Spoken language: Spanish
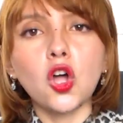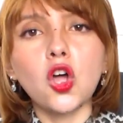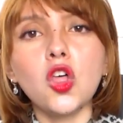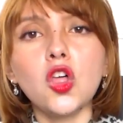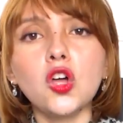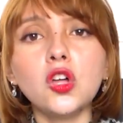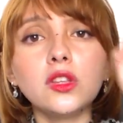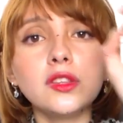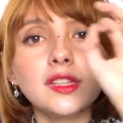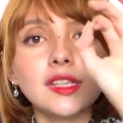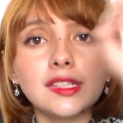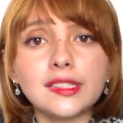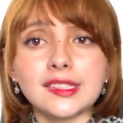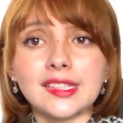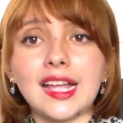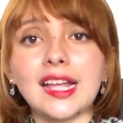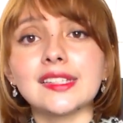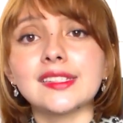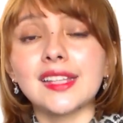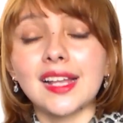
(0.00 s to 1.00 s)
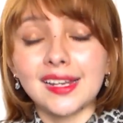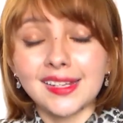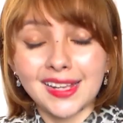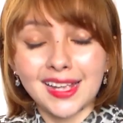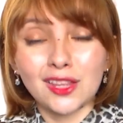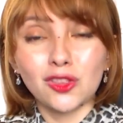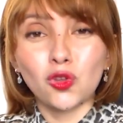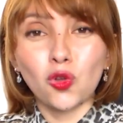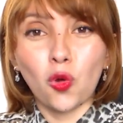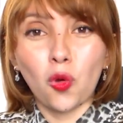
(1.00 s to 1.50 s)
todo te está
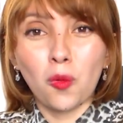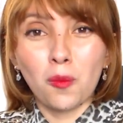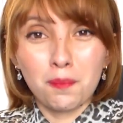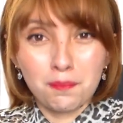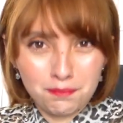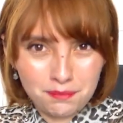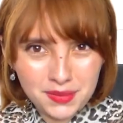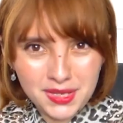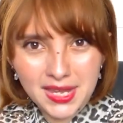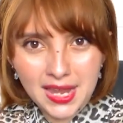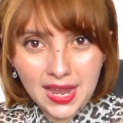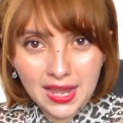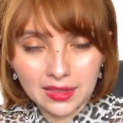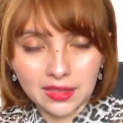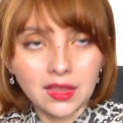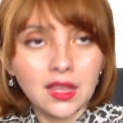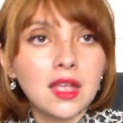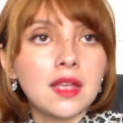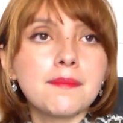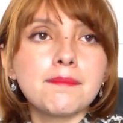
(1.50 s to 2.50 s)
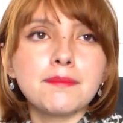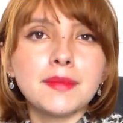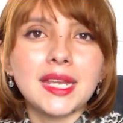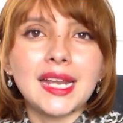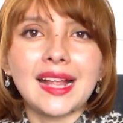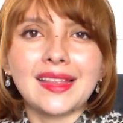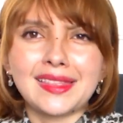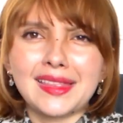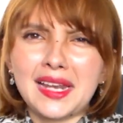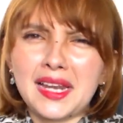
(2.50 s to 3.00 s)
saliendo bien.
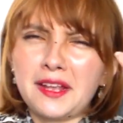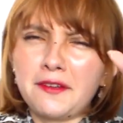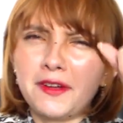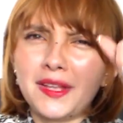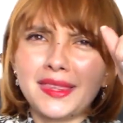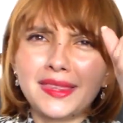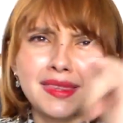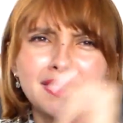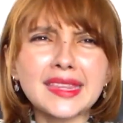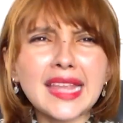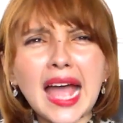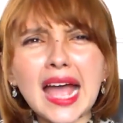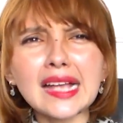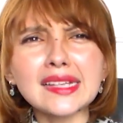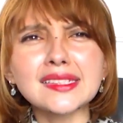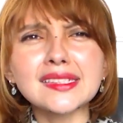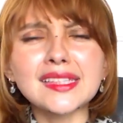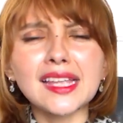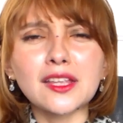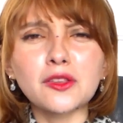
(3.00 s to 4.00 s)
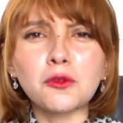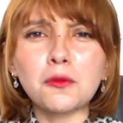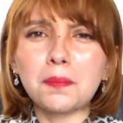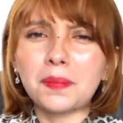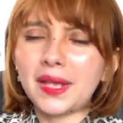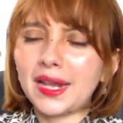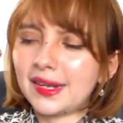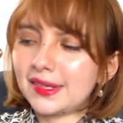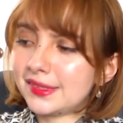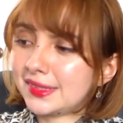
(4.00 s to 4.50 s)
Mira, te levantaste, tu
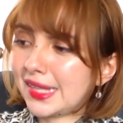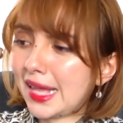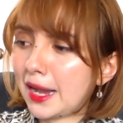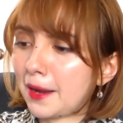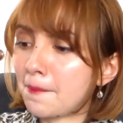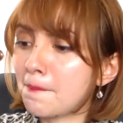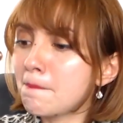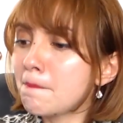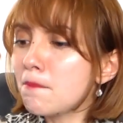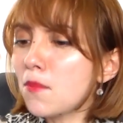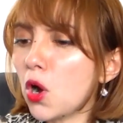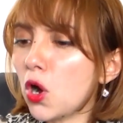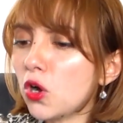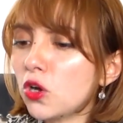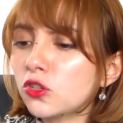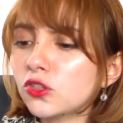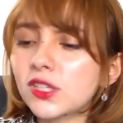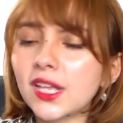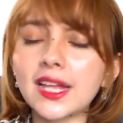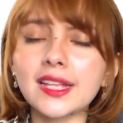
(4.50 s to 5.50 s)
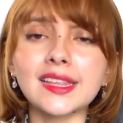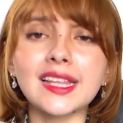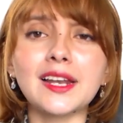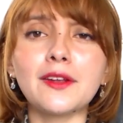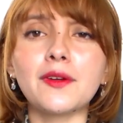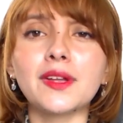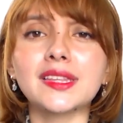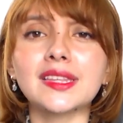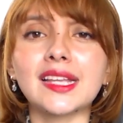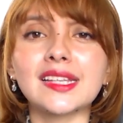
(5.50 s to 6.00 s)
piel está hermosa, te
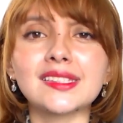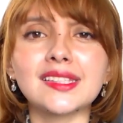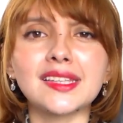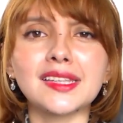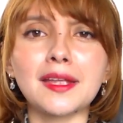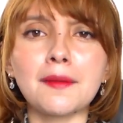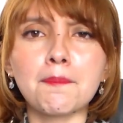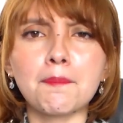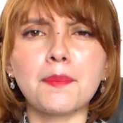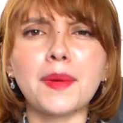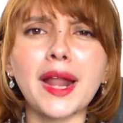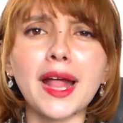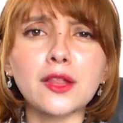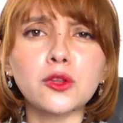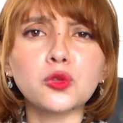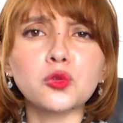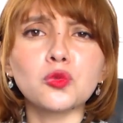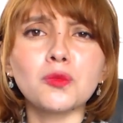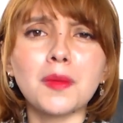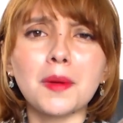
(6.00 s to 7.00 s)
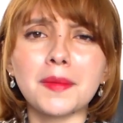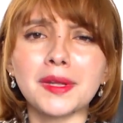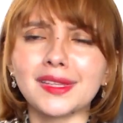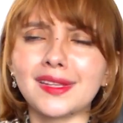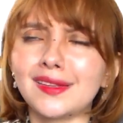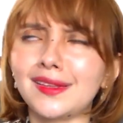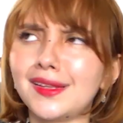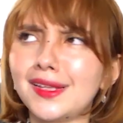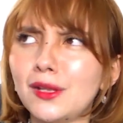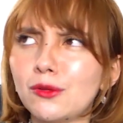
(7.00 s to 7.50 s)
levantaste temprano, tu mamá
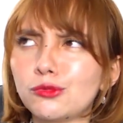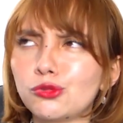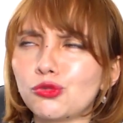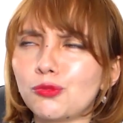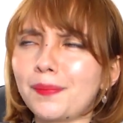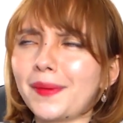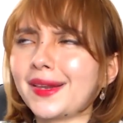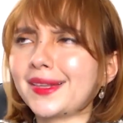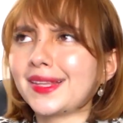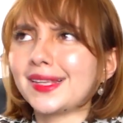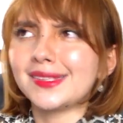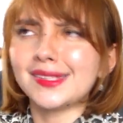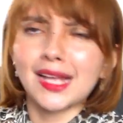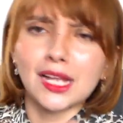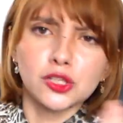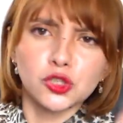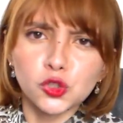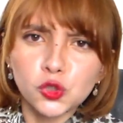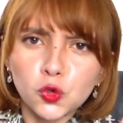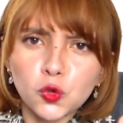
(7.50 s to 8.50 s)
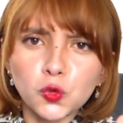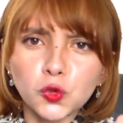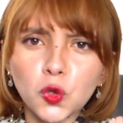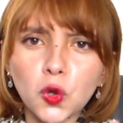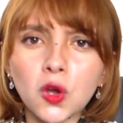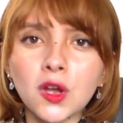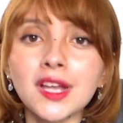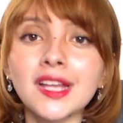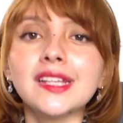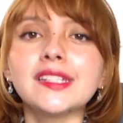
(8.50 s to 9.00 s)
te tenía un súper
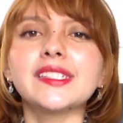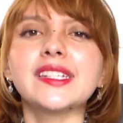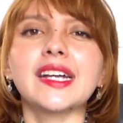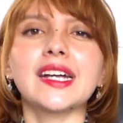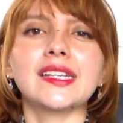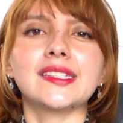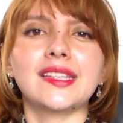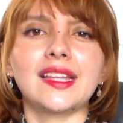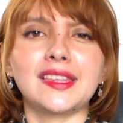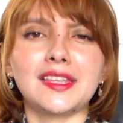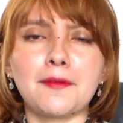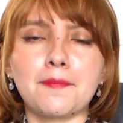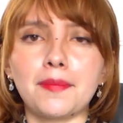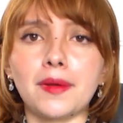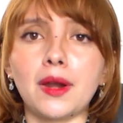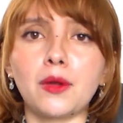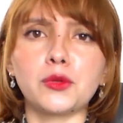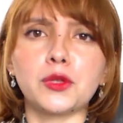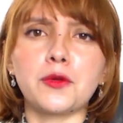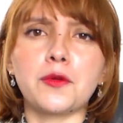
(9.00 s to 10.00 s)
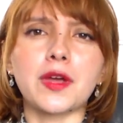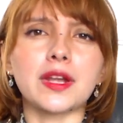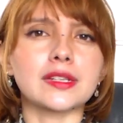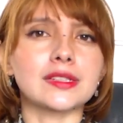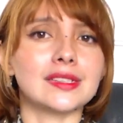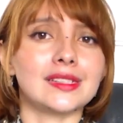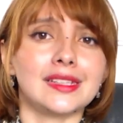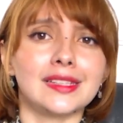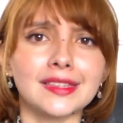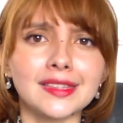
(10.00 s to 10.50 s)
desayuno, llegaste a tiempo a la
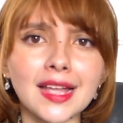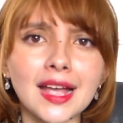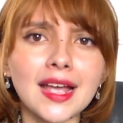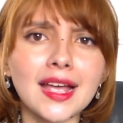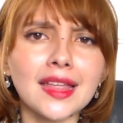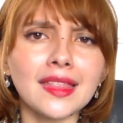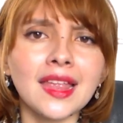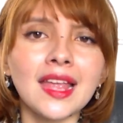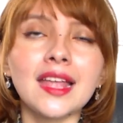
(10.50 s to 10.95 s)
universidad,